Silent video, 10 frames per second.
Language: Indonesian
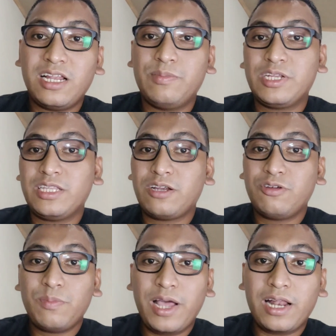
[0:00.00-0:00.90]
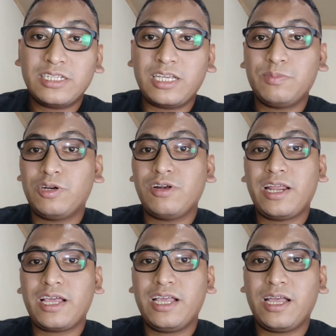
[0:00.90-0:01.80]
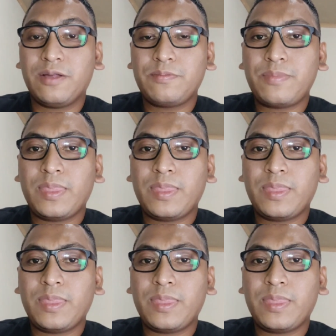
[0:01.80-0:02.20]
dalam rentang normal saat berolahraga.